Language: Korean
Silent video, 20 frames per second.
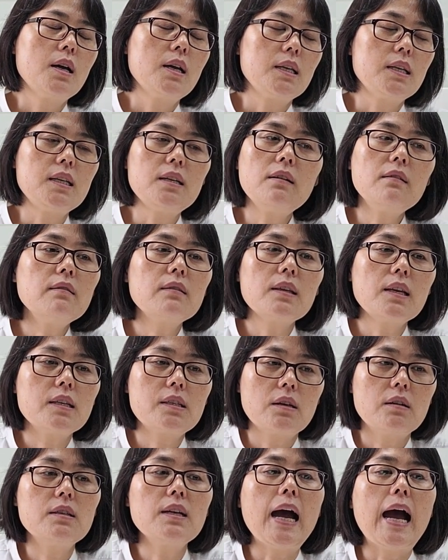이런 게
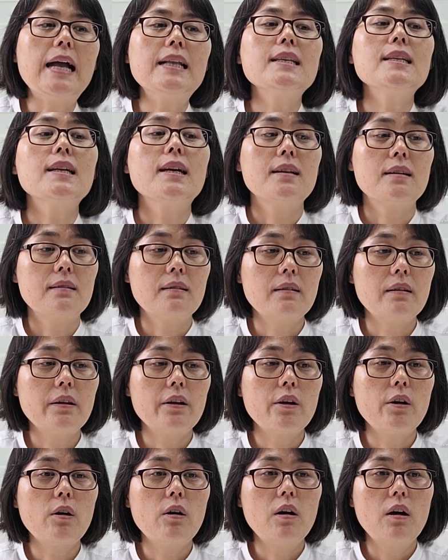전혀 아니라는
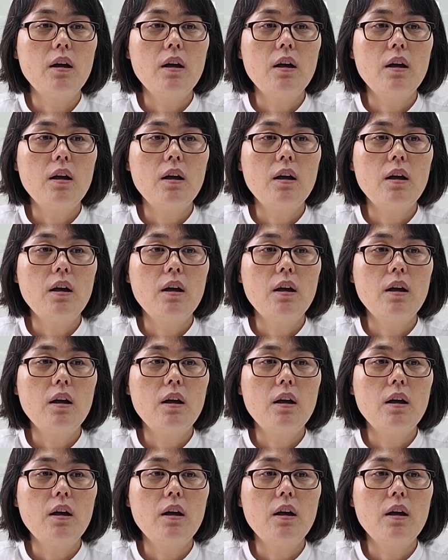거예요.